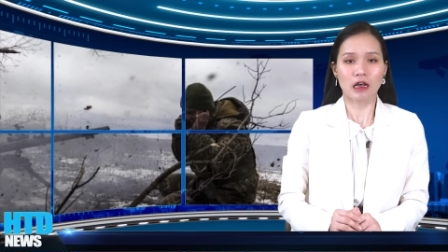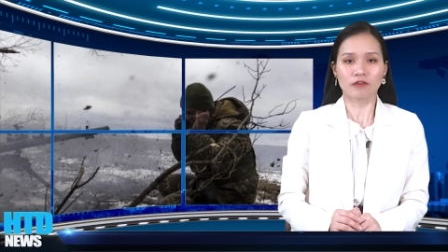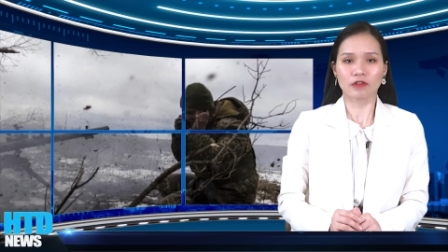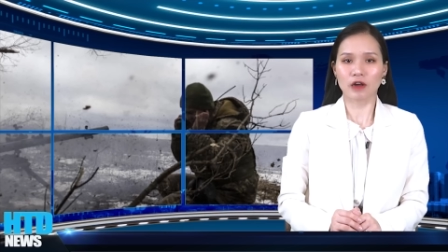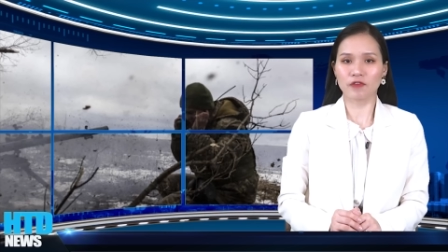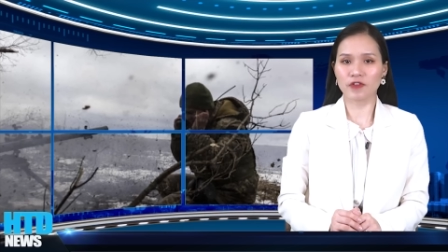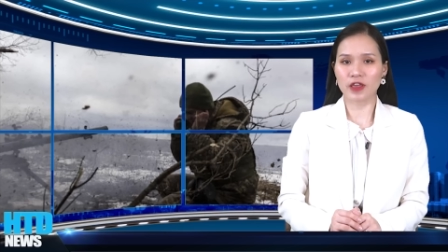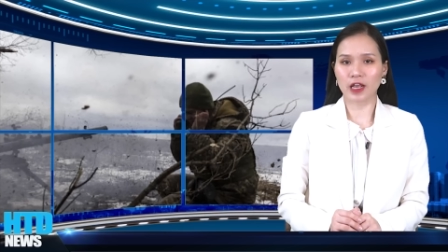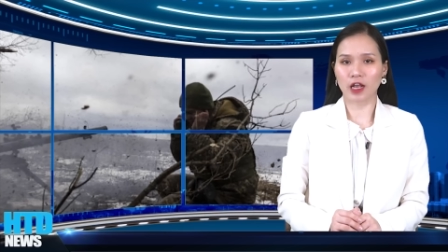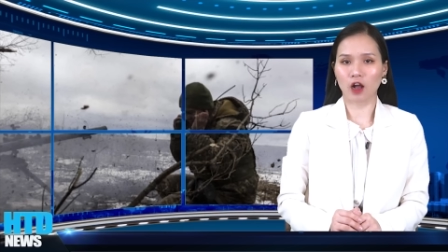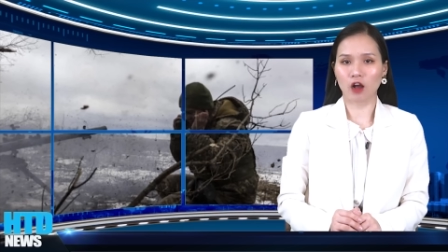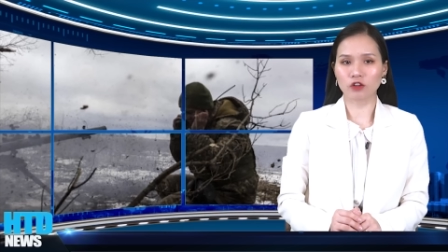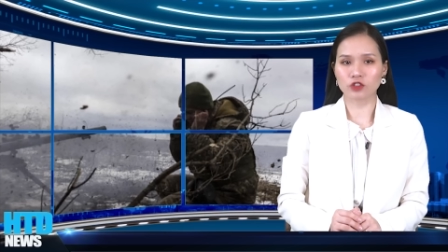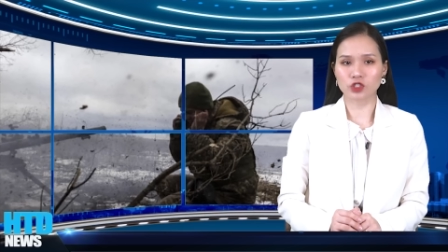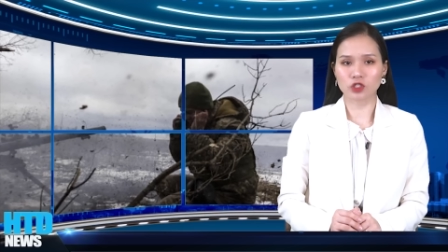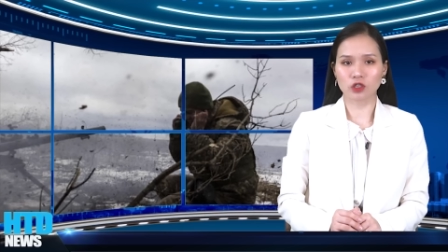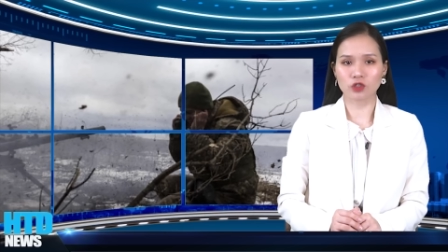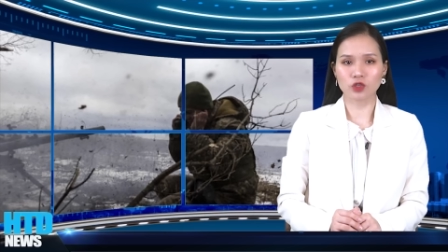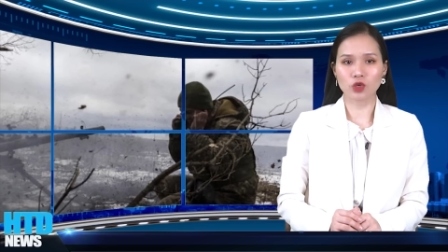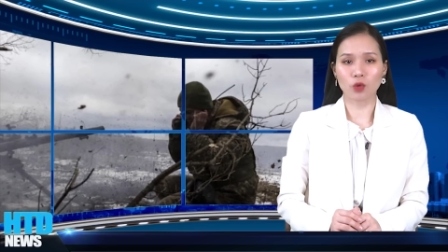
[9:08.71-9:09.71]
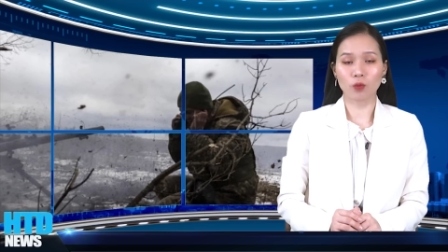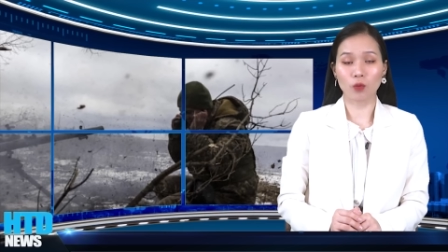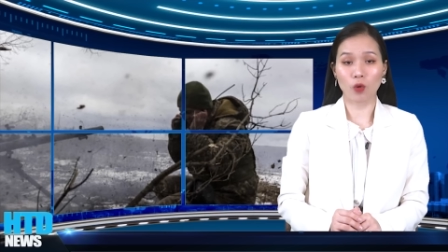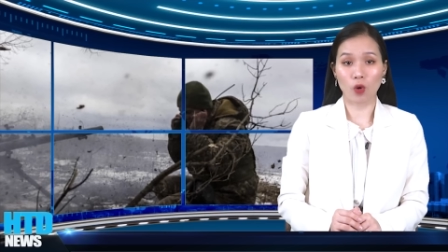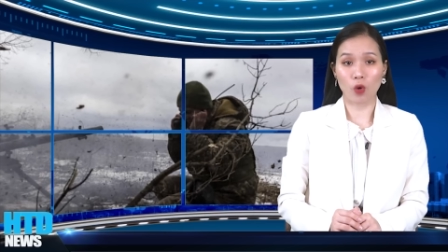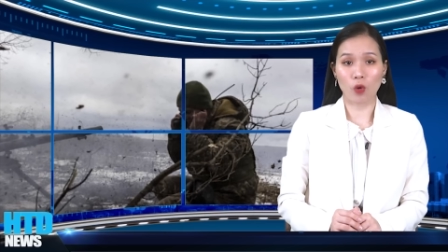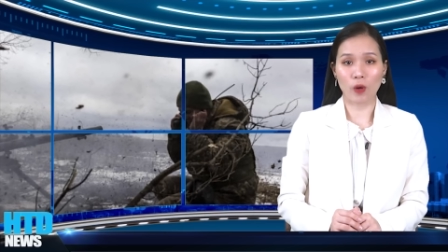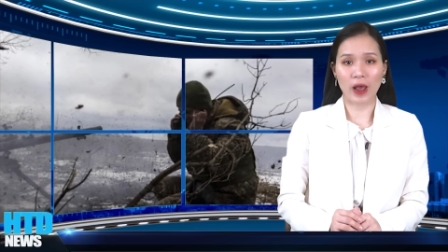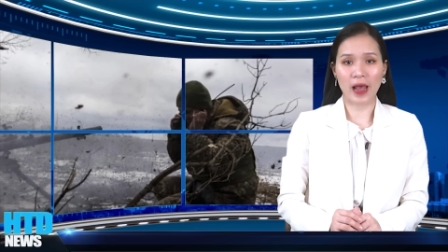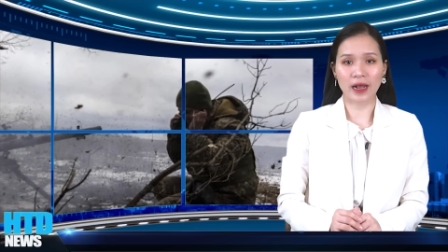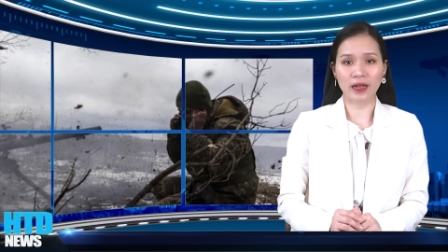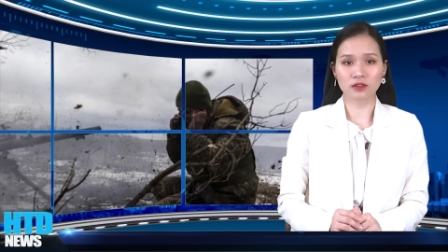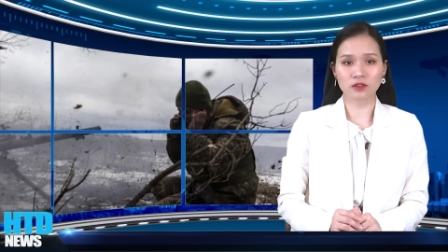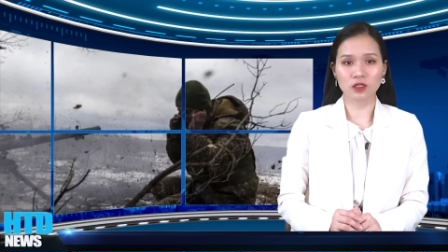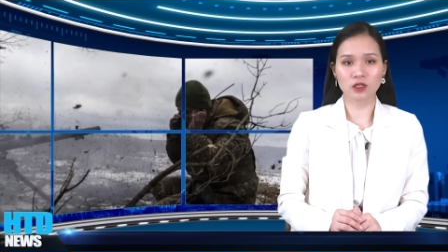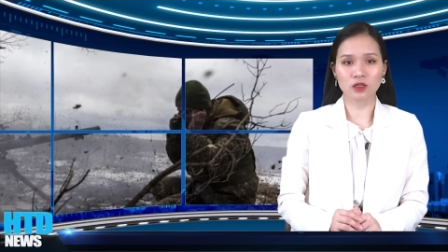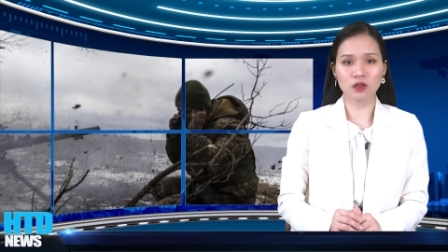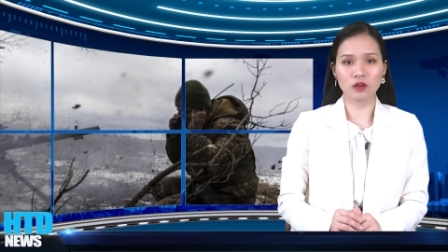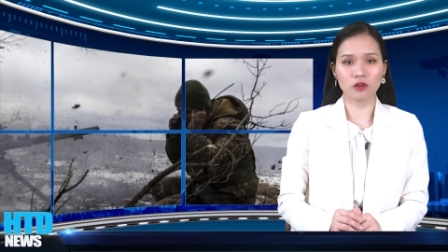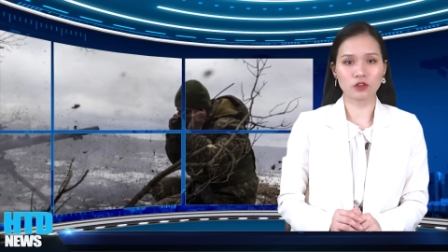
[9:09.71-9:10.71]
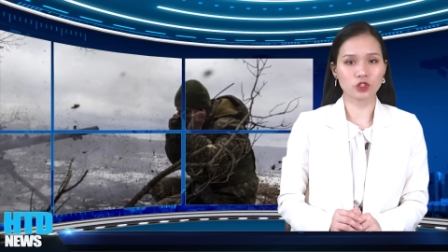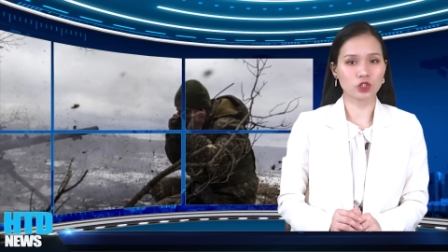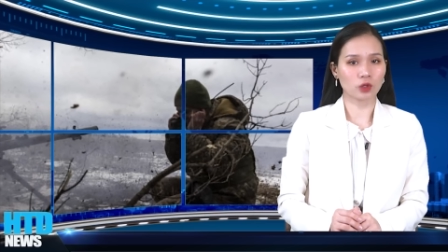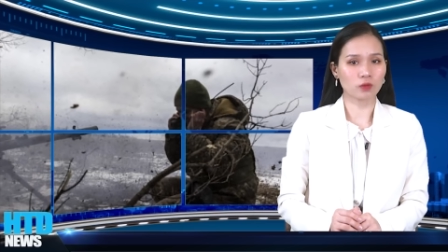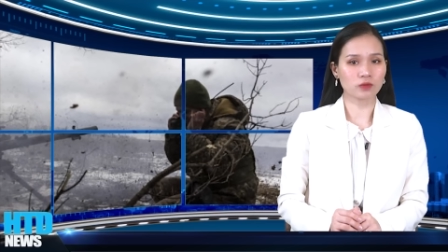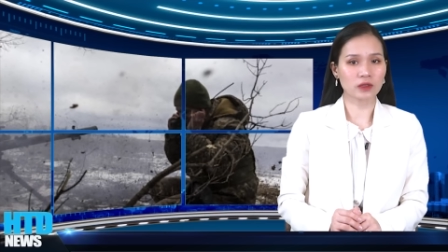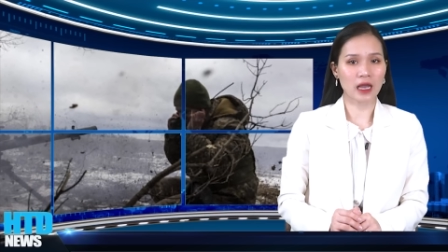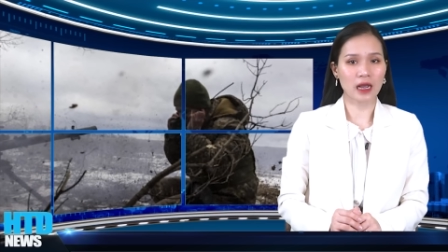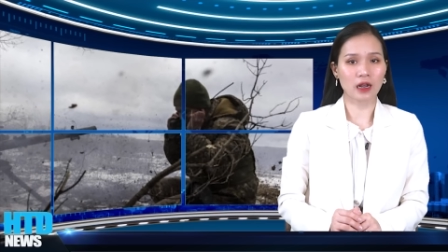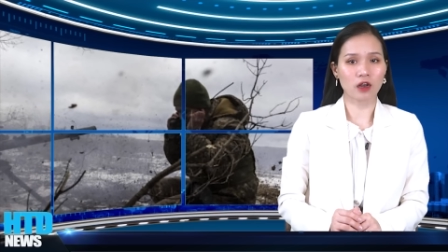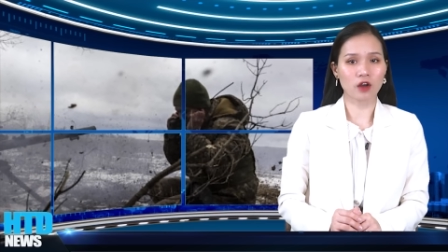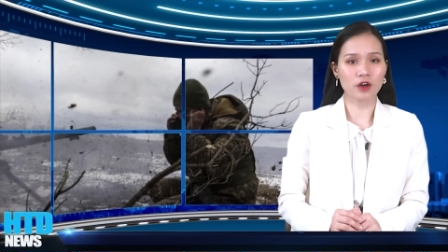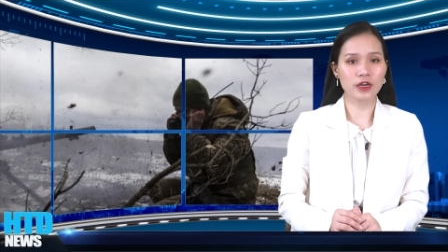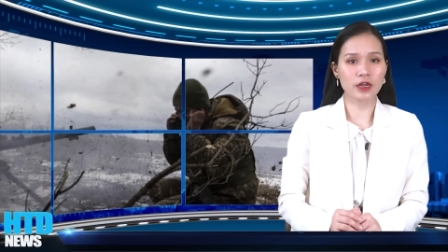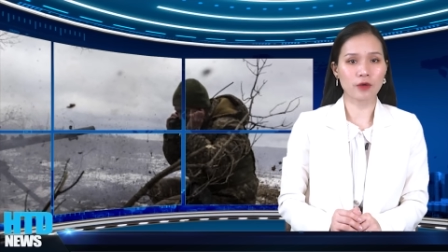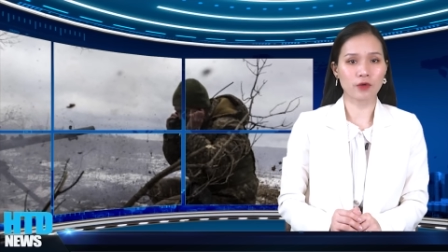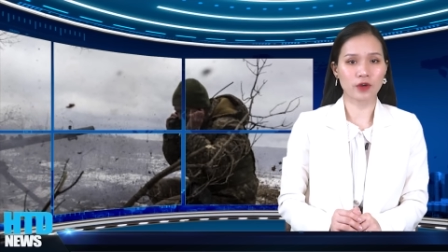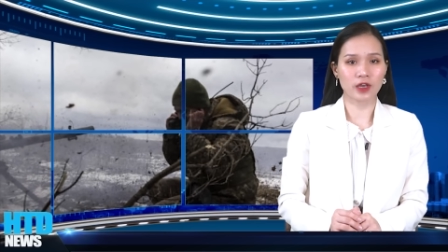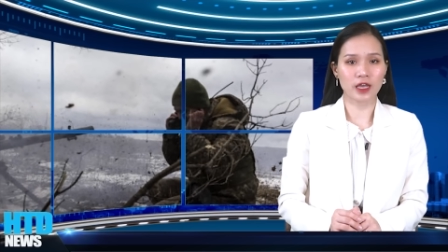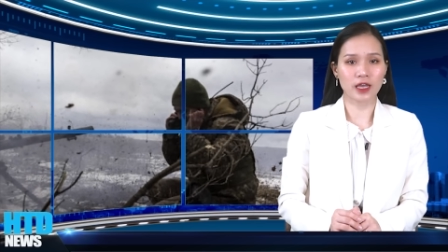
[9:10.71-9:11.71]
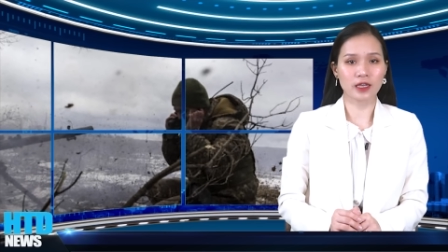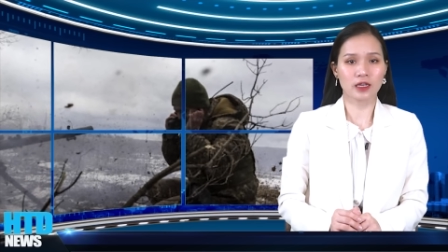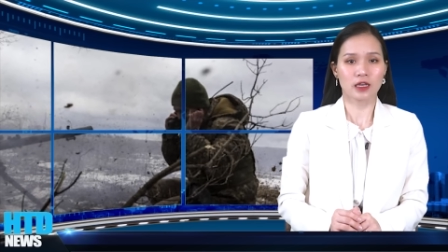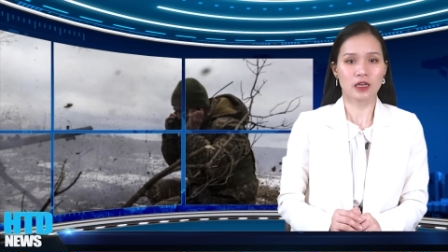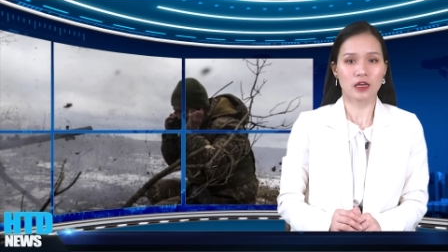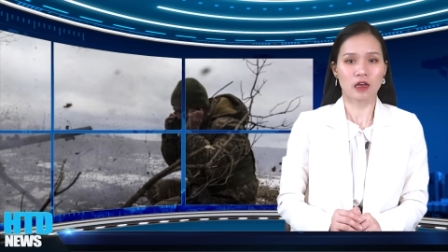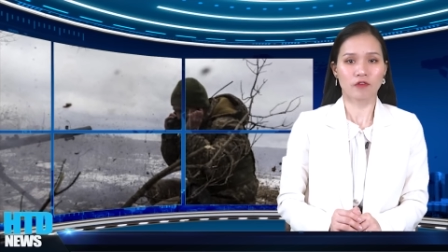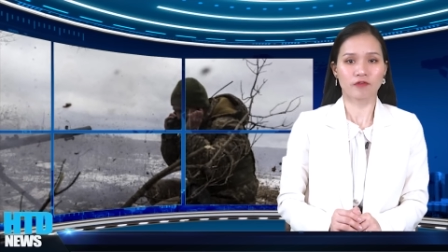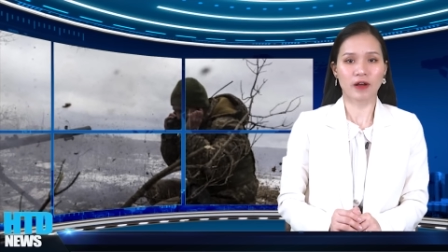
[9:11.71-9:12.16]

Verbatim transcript: và việc họ sử dụng ồ ạt tên lửa chống tăng có điều khiển